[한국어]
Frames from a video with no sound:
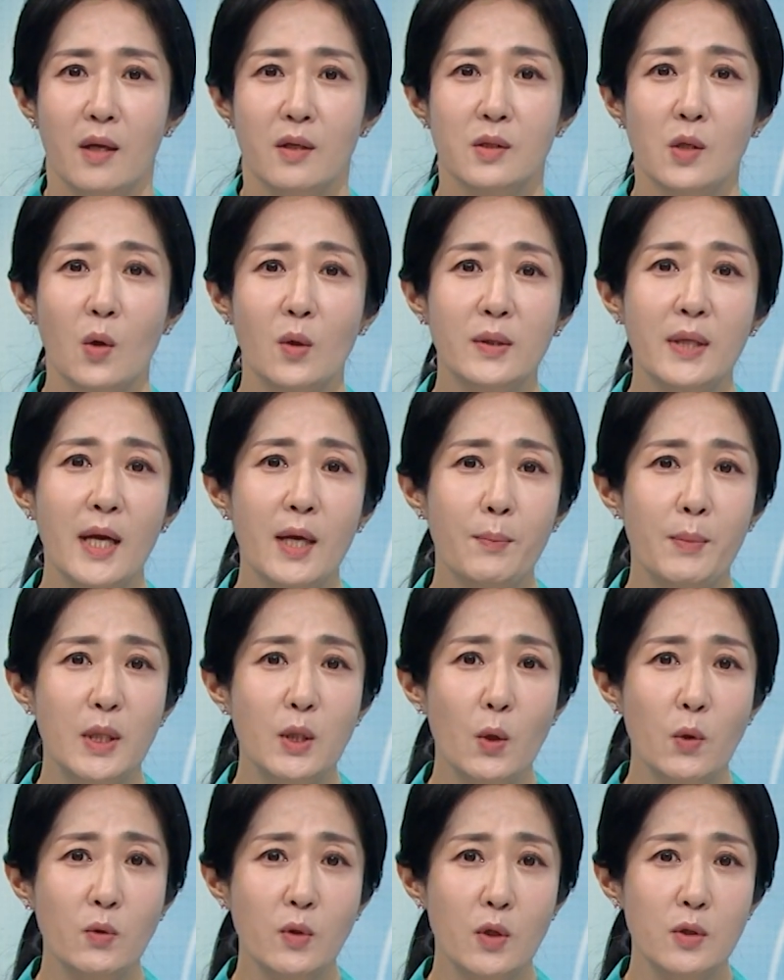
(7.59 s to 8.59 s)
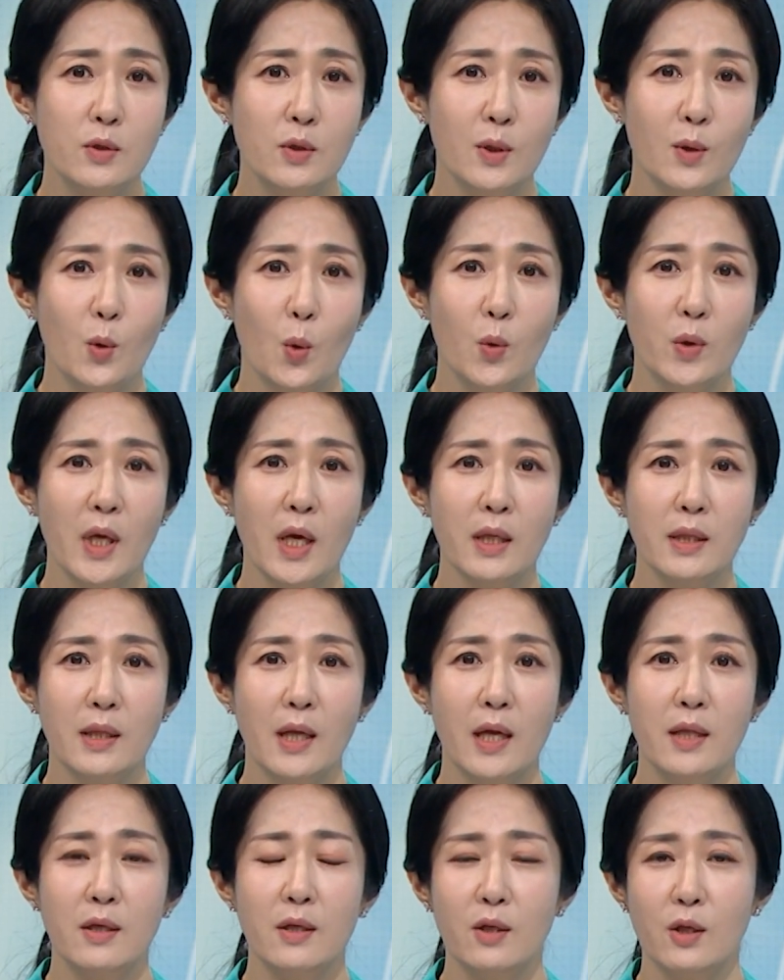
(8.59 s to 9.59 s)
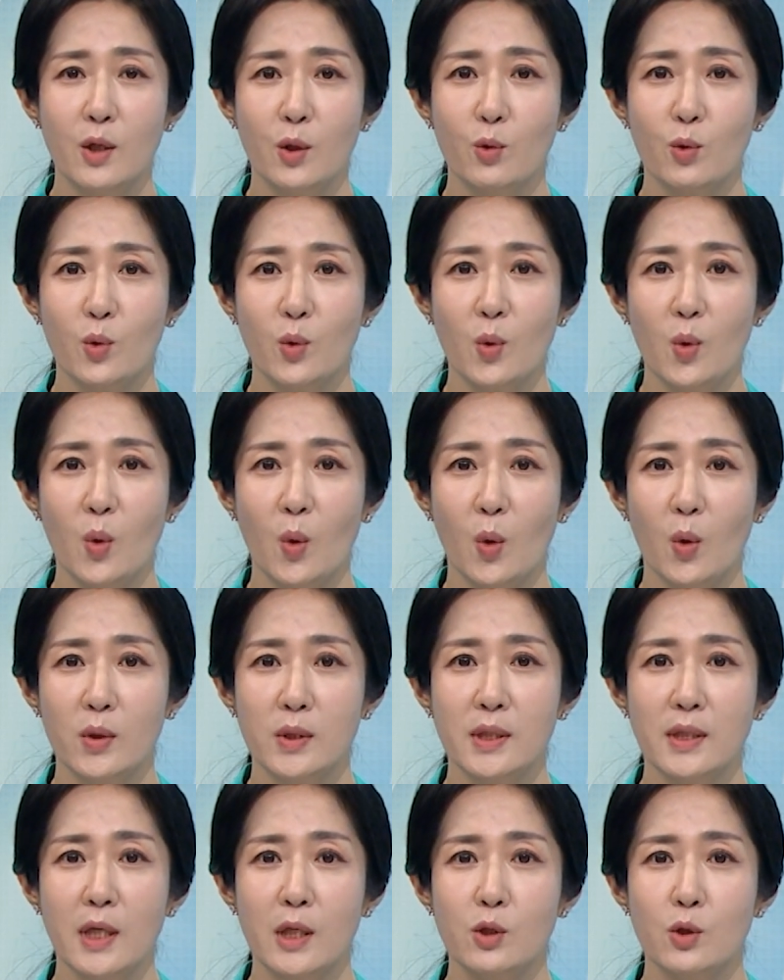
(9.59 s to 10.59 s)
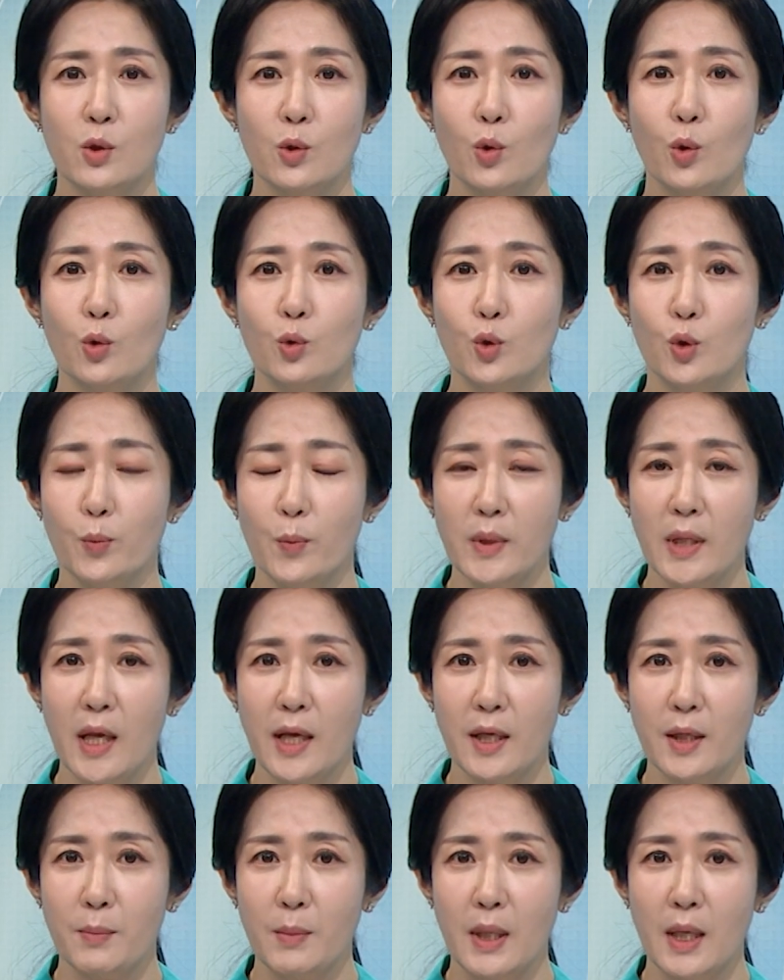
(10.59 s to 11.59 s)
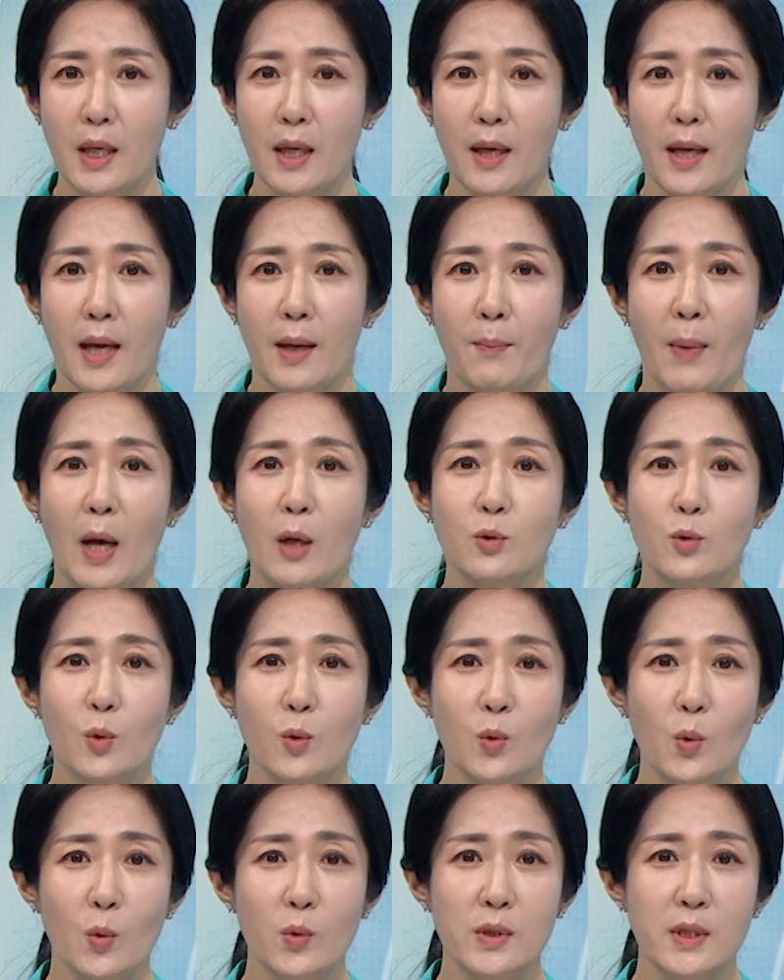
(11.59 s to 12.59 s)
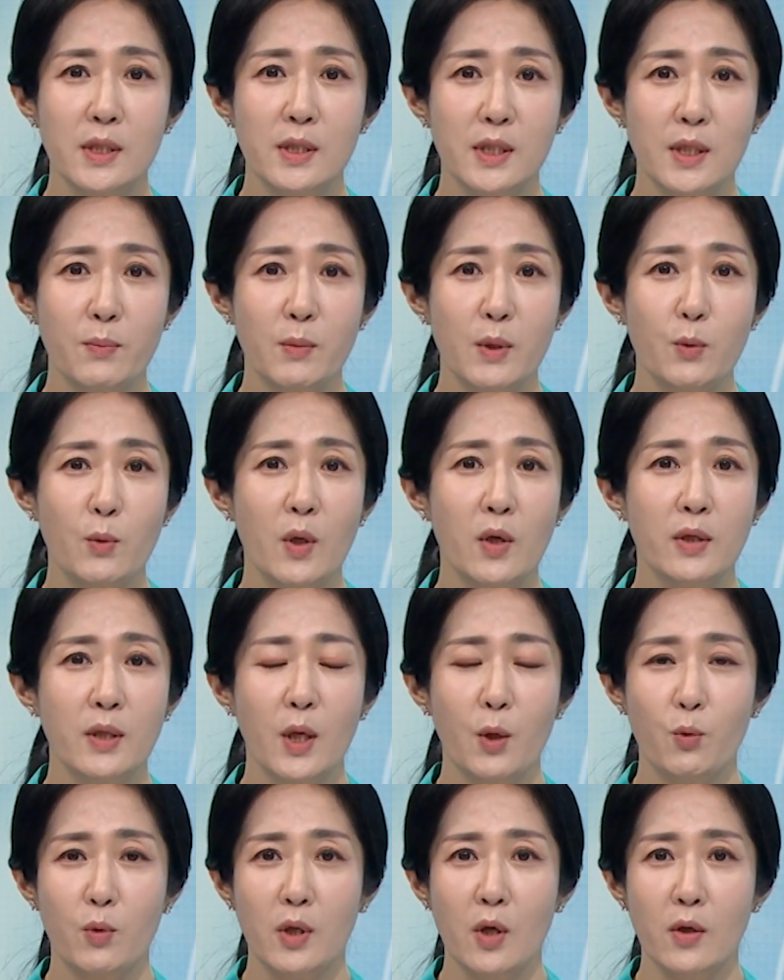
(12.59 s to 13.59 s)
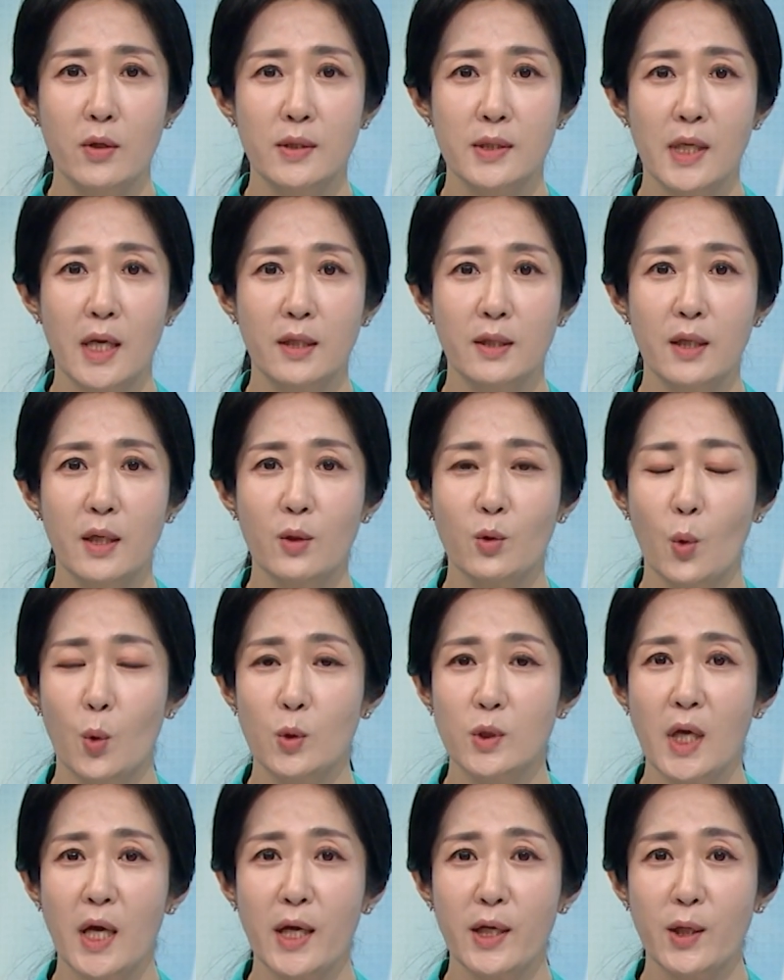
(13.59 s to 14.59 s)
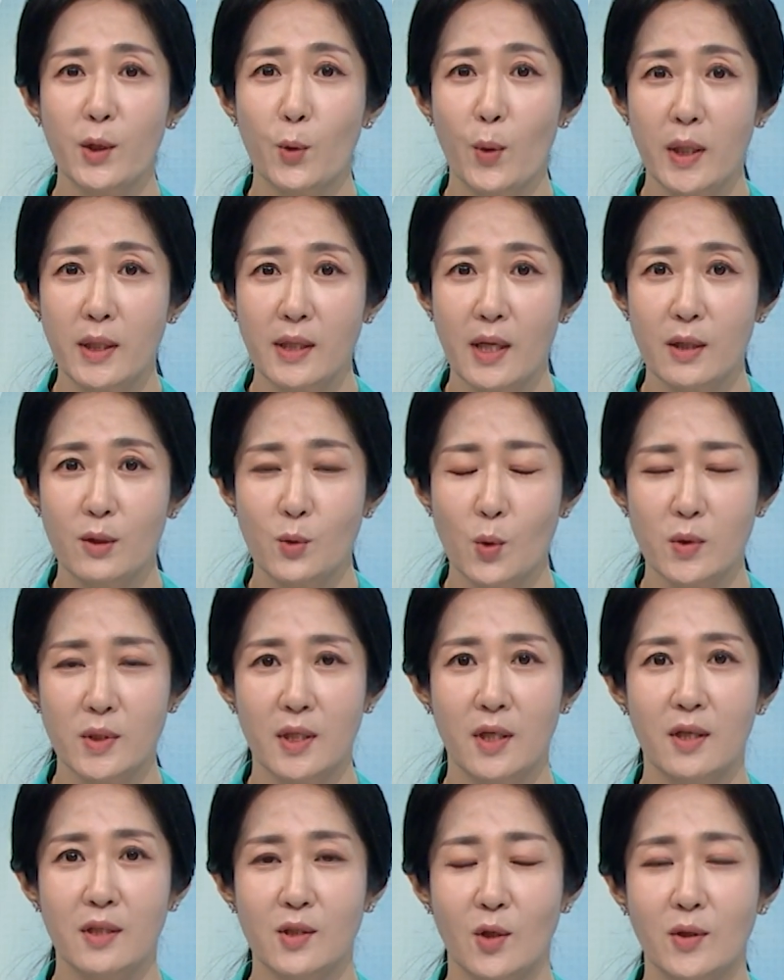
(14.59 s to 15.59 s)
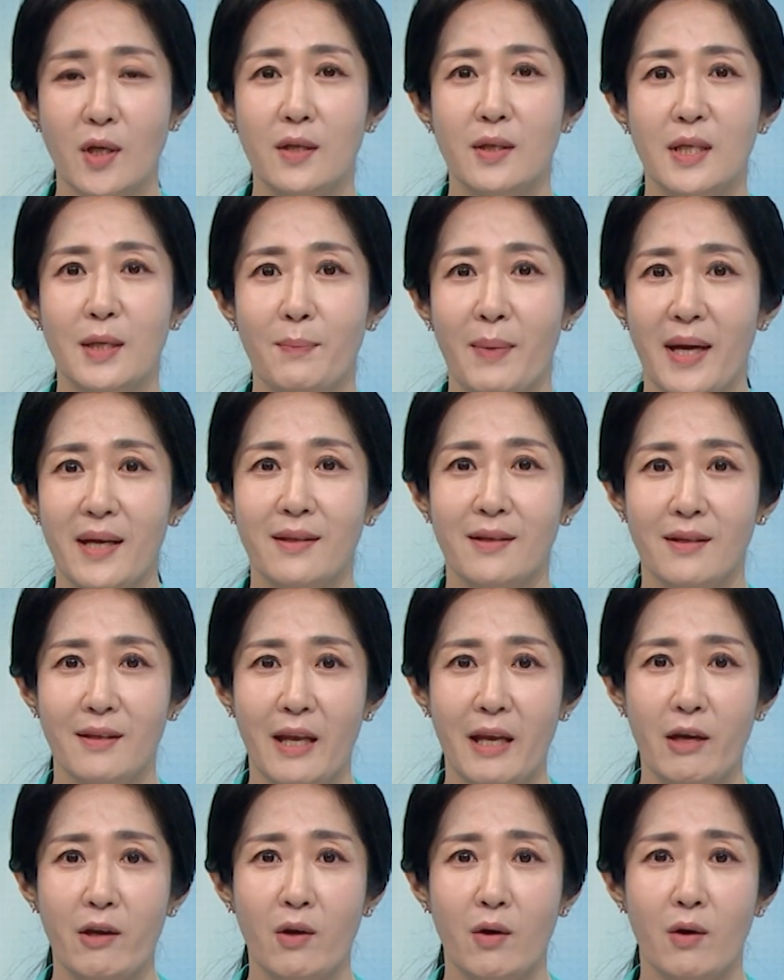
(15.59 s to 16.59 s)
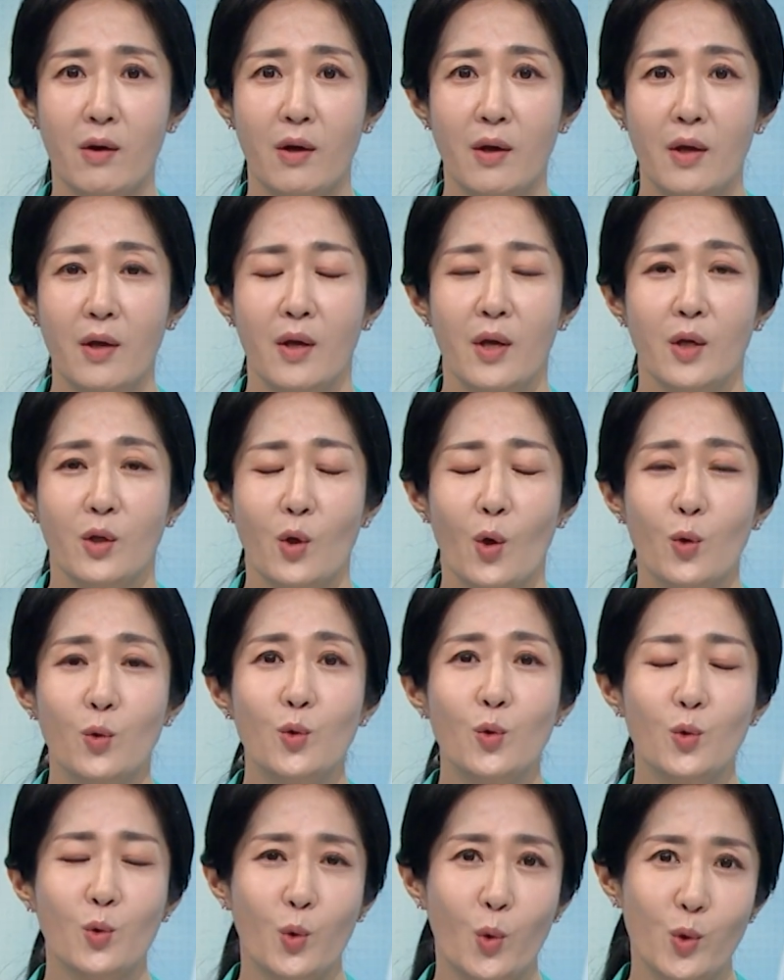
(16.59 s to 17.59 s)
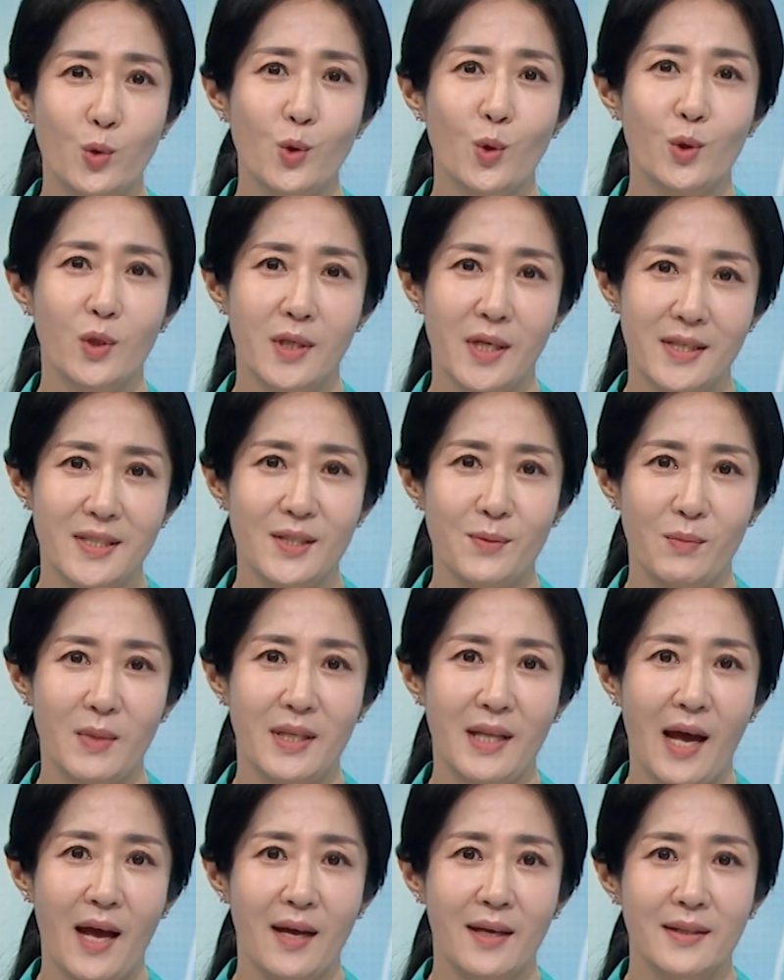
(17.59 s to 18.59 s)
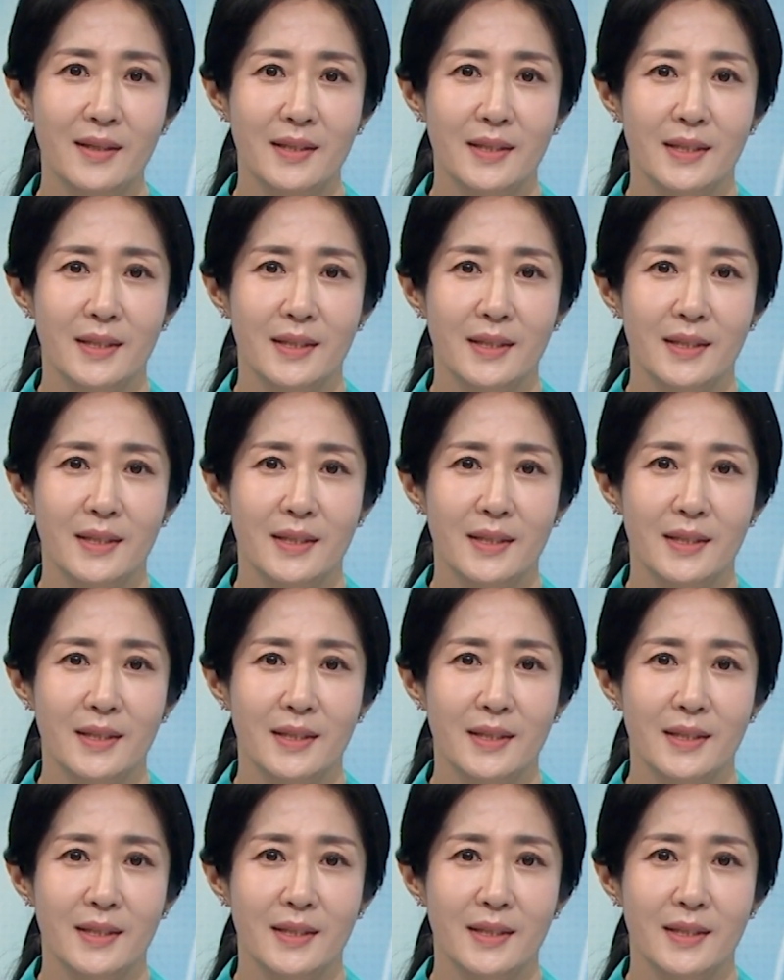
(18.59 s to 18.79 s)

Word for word: 정당 민원 건수를 공개했다는 이유로 지난주 국민의힘이 방송통신심의위원회 위원장을 고사하기로 했다는 소식을 전해드린 바 있는데요. 결국 고소를 했습니다.